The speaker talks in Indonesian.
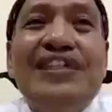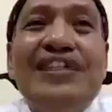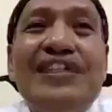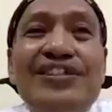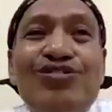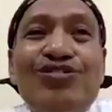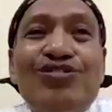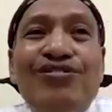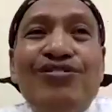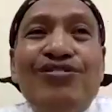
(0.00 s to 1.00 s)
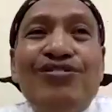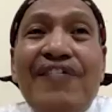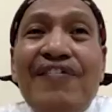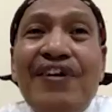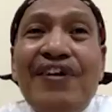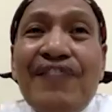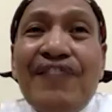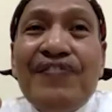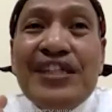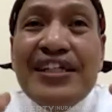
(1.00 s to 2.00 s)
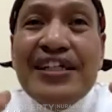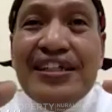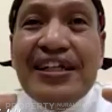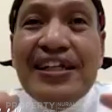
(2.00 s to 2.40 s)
Menjadi sesuatu yang uh, bisa